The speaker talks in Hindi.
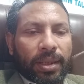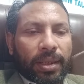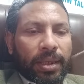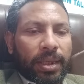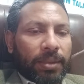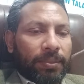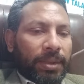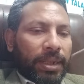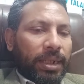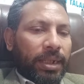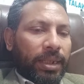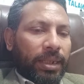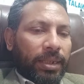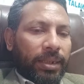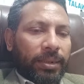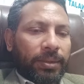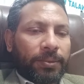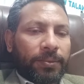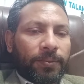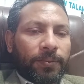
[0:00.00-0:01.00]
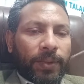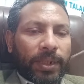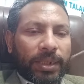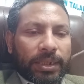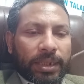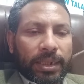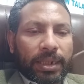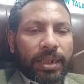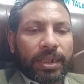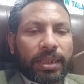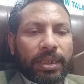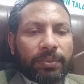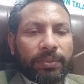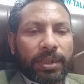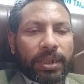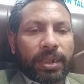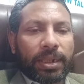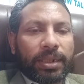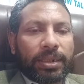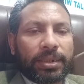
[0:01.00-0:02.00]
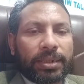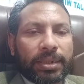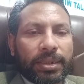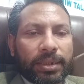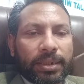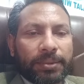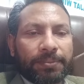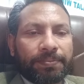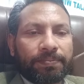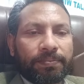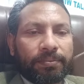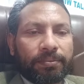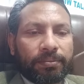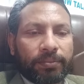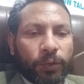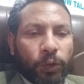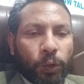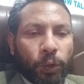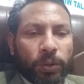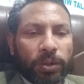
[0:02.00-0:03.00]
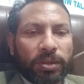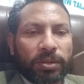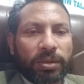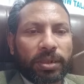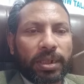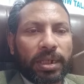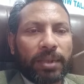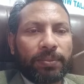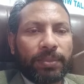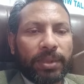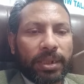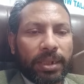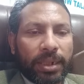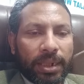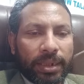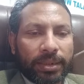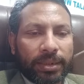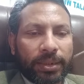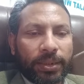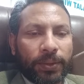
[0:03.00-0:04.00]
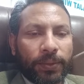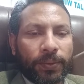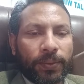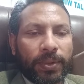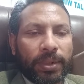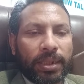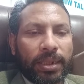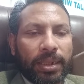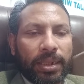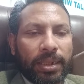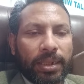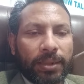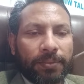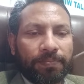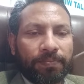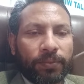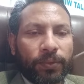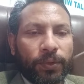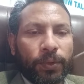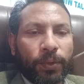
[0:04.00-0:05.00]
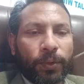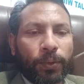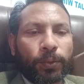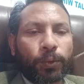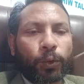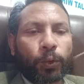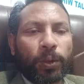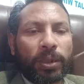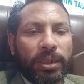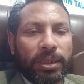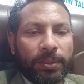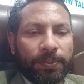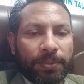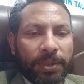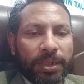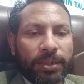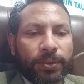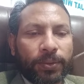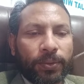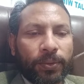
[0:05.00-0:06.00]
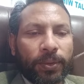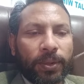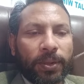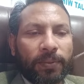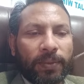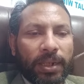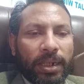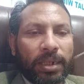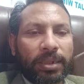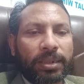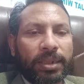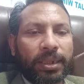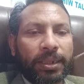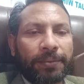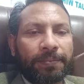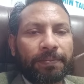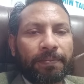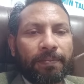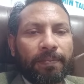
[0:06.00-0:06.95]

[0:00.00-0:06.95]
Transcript: ये मैंने वाजे कर दी मिडल ईस्ट जो इस्लामी रियासतें होंगी जो तोहद परस्त होंगे वहाँ से